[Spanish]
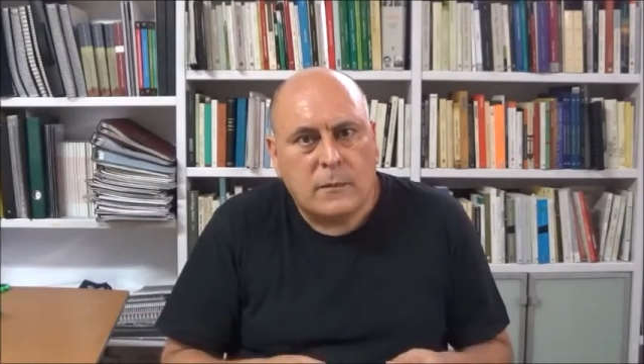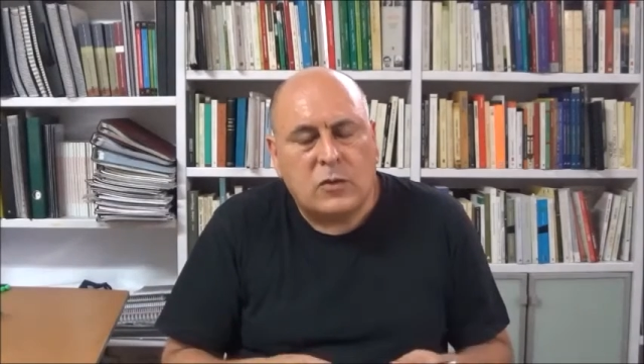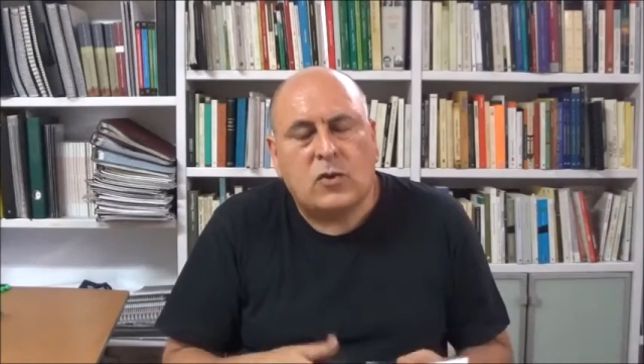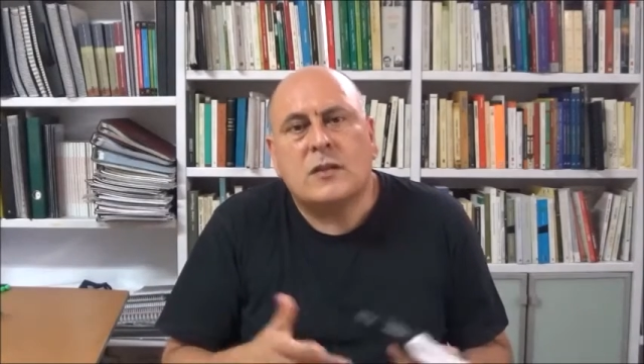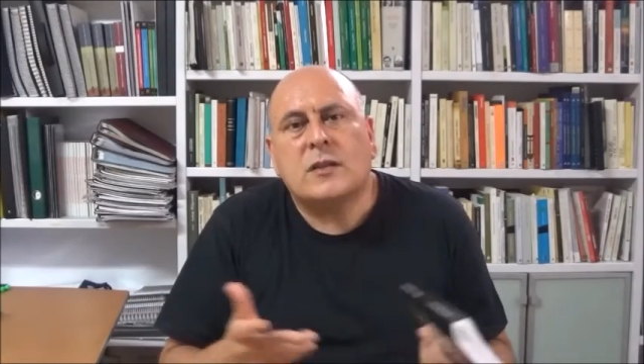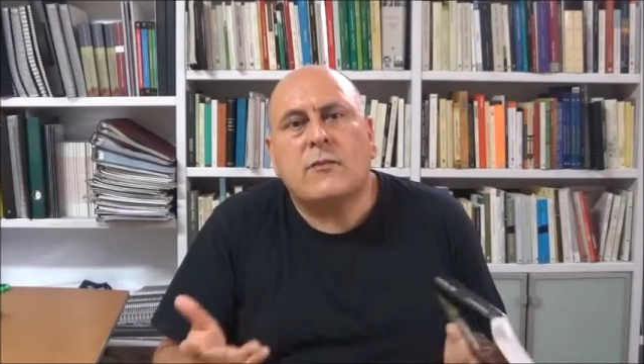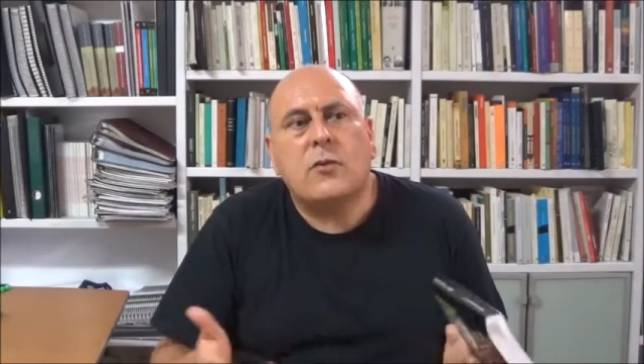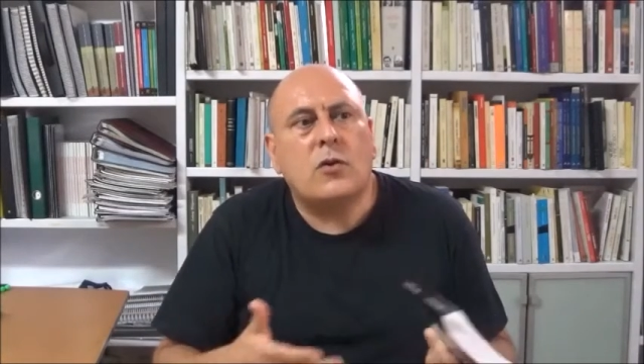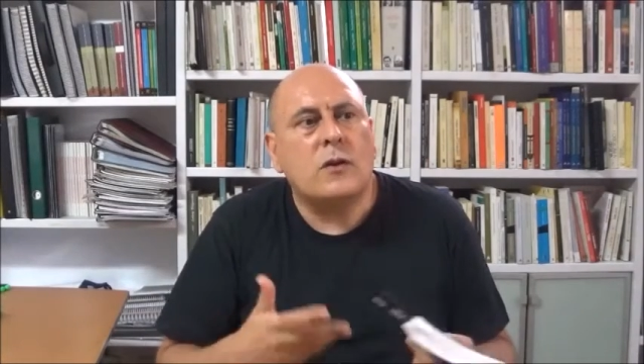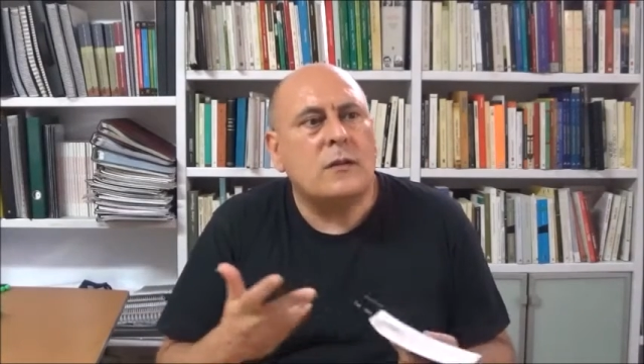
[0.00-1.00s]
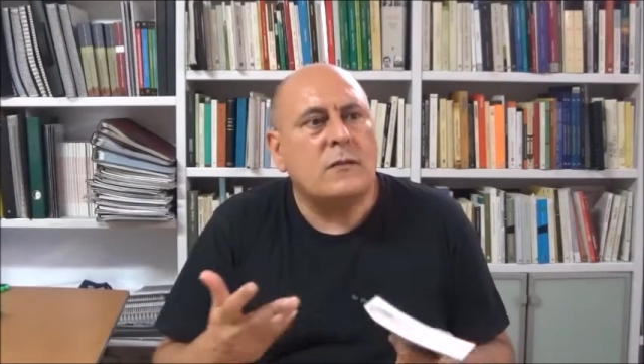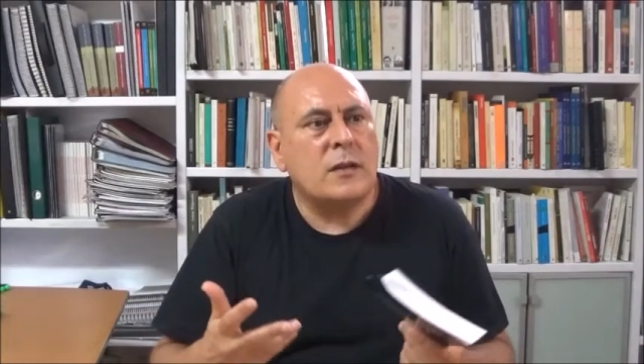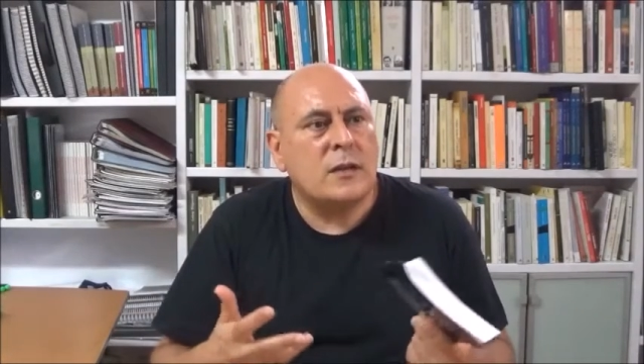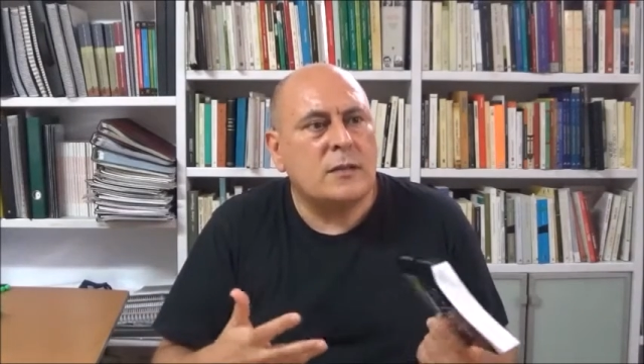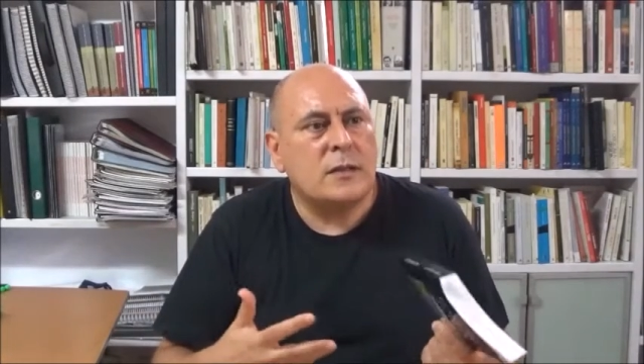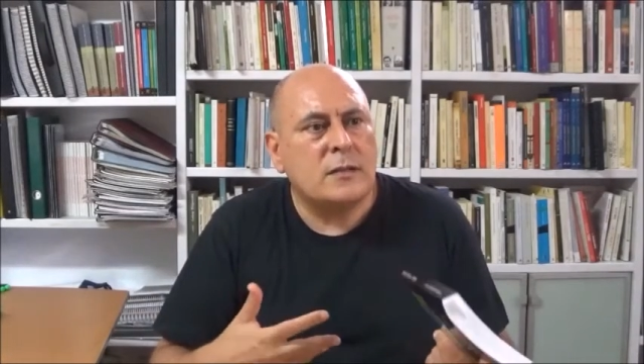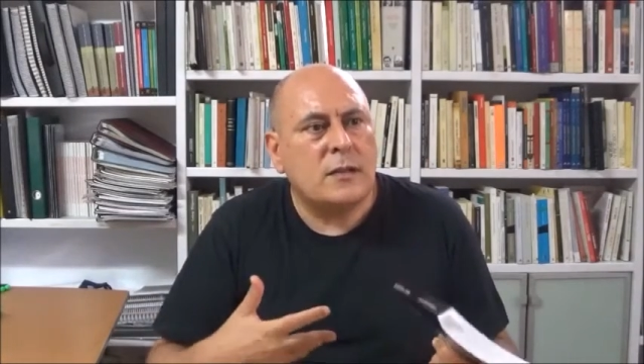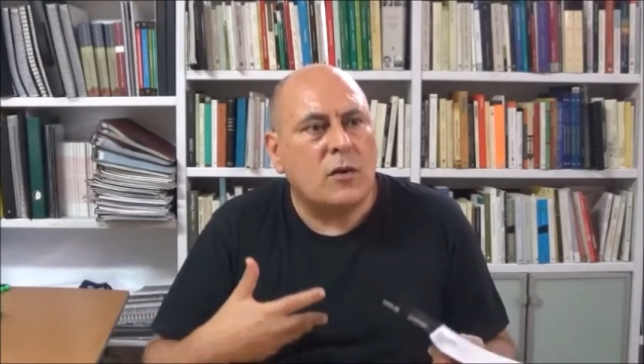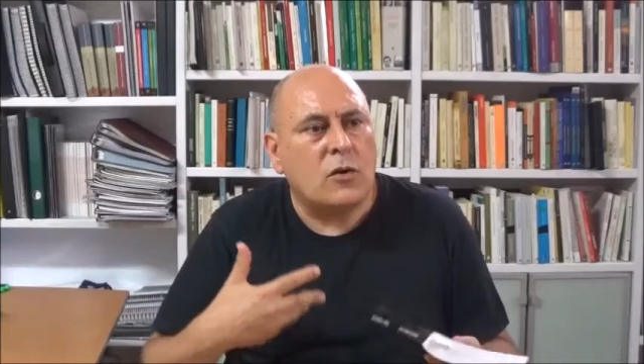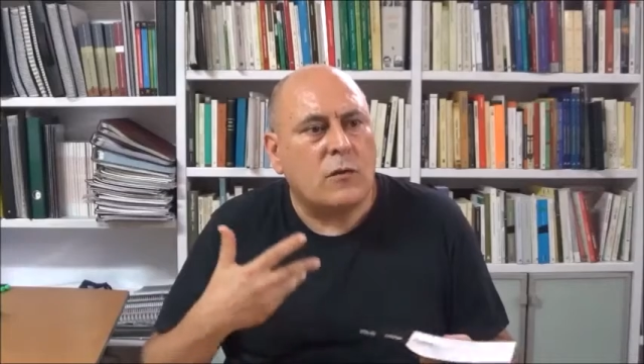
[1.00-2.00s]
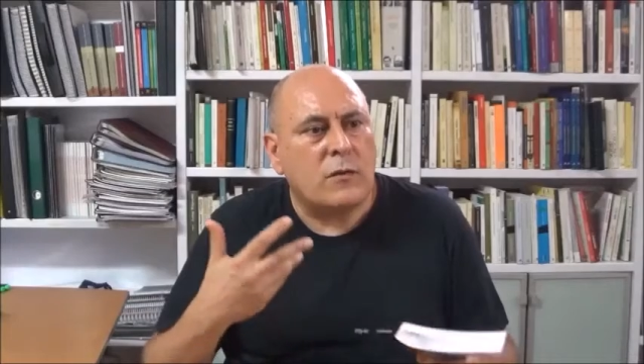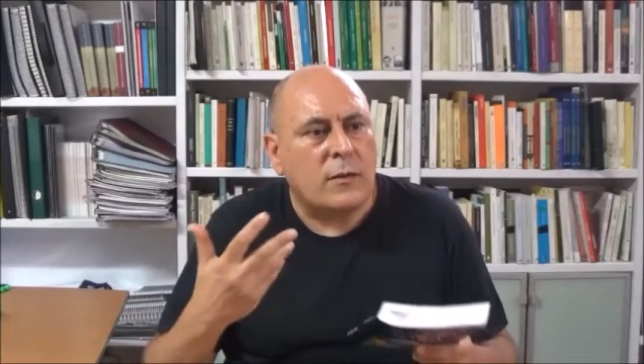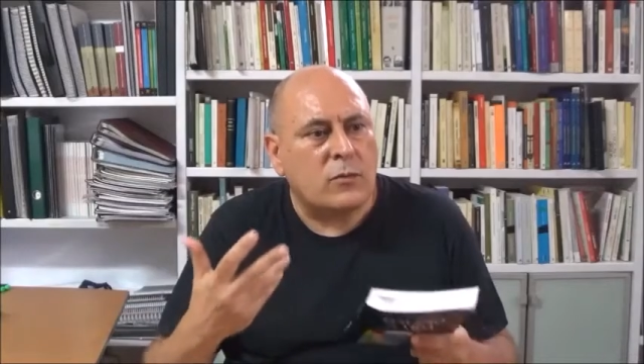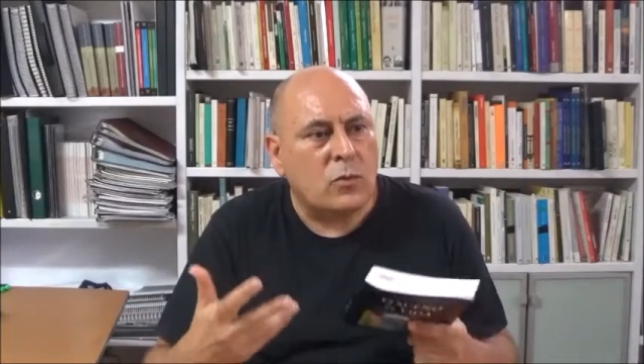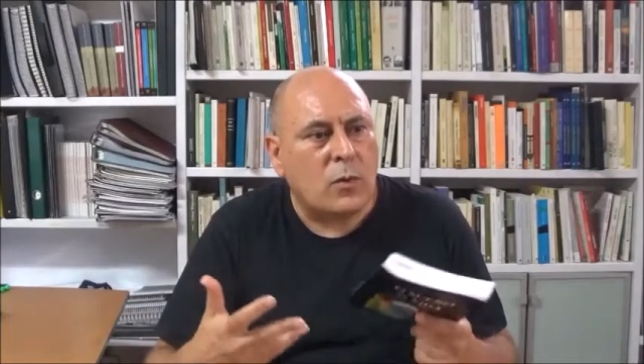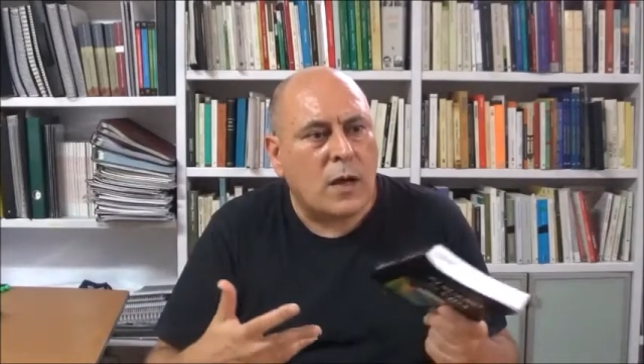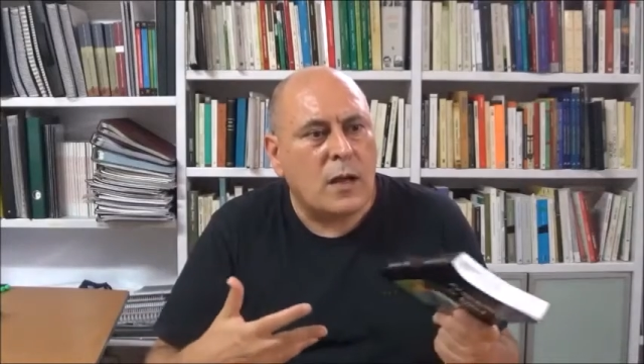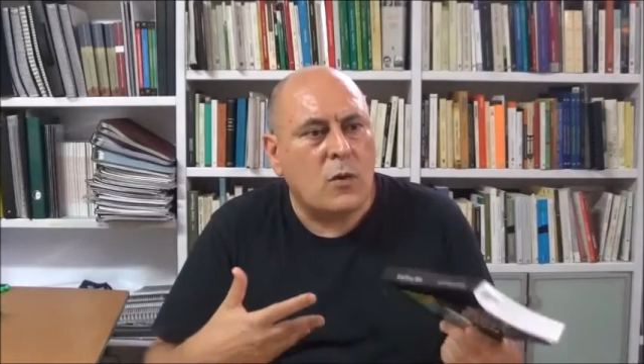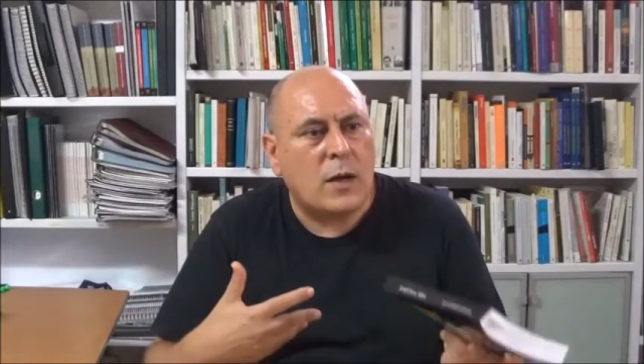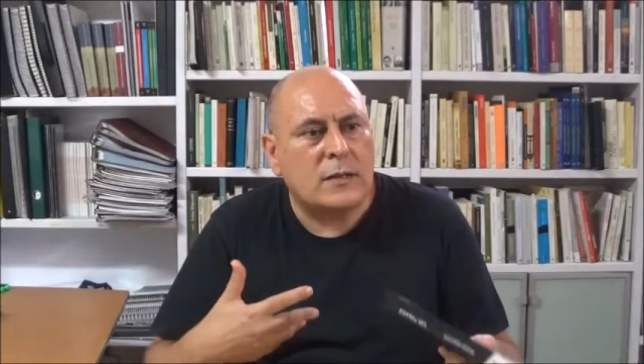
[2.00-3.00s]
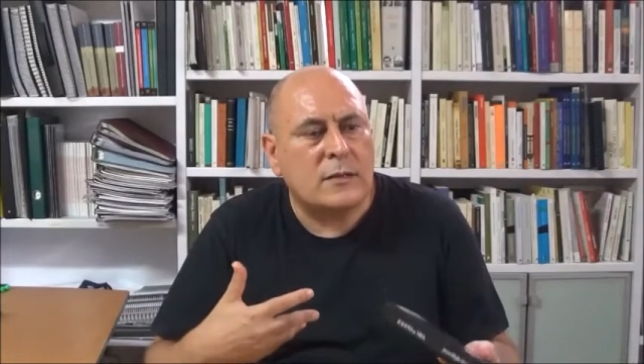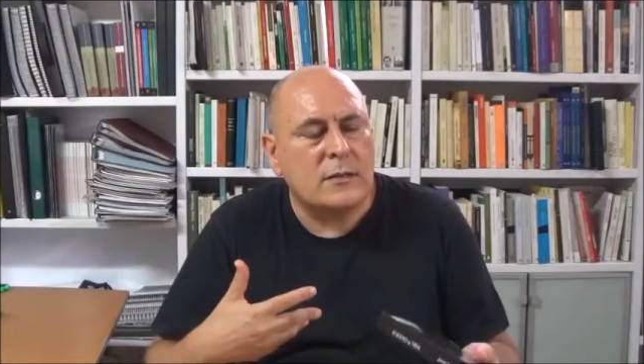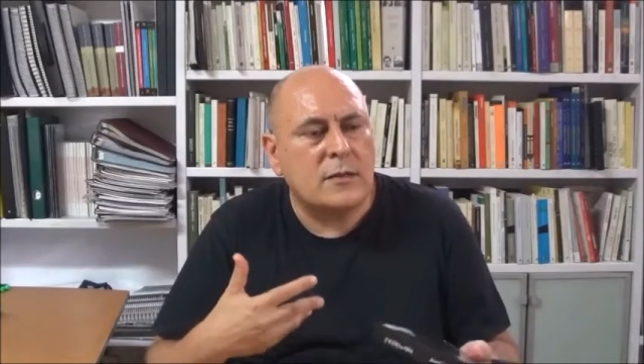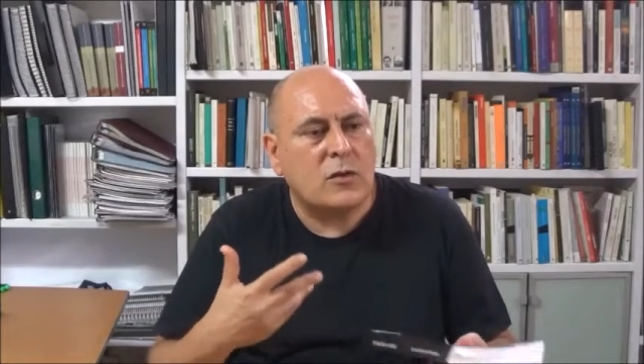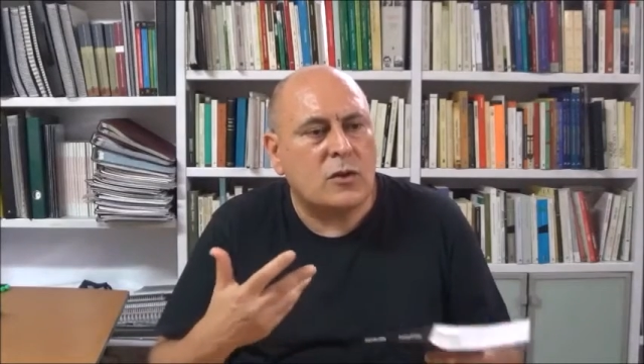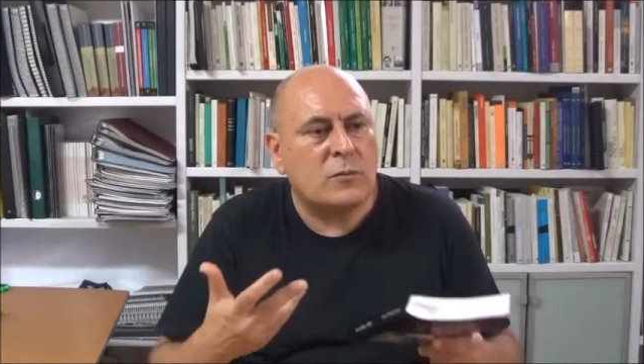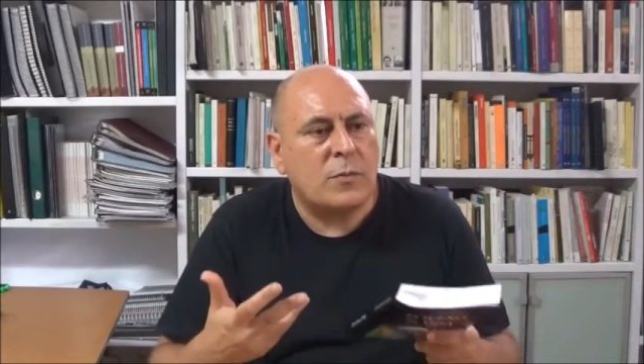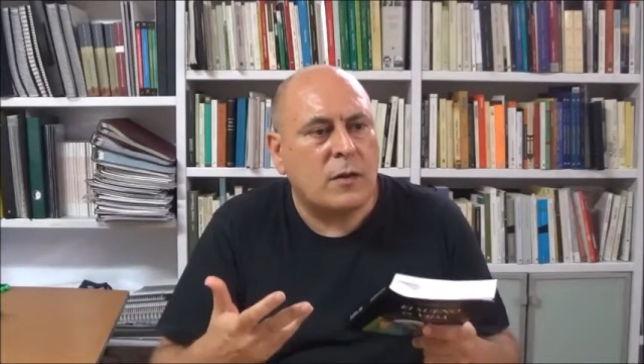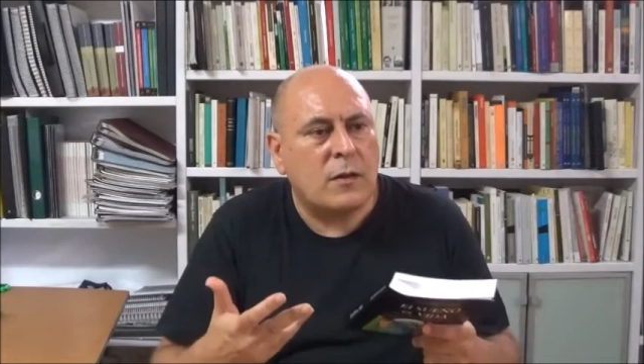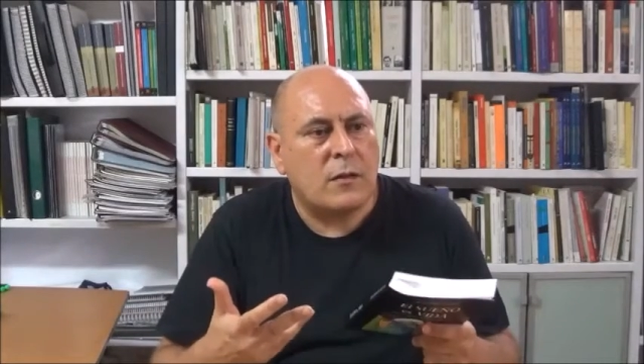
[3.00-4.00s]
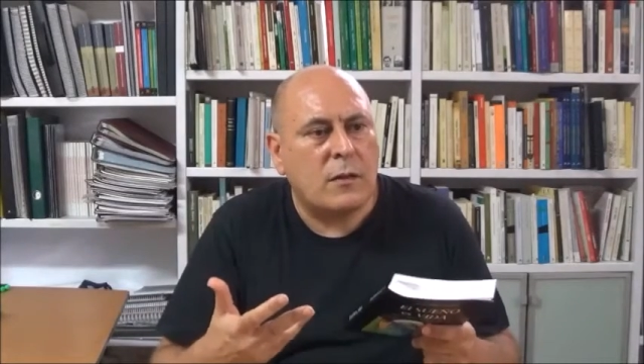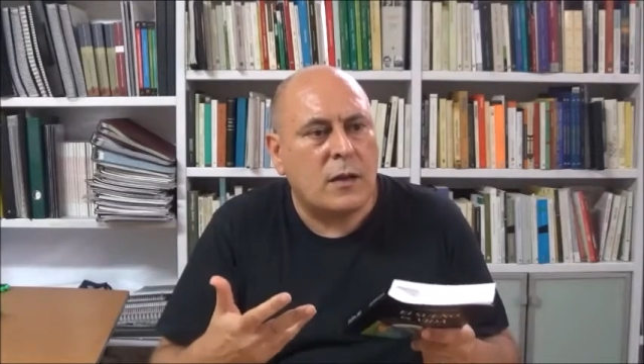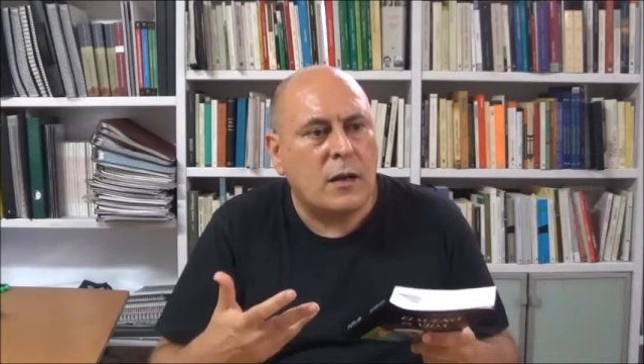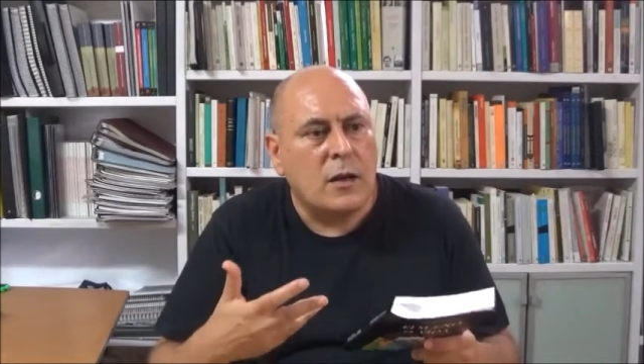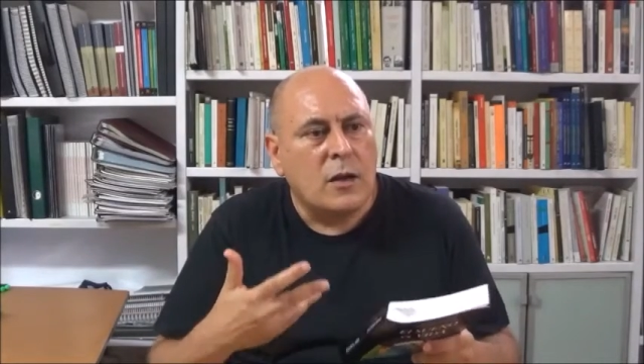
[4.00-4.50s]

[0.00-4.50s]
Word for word: Entonces este flujo de intereses de lo conceptual, lo artístico, lo experiencial,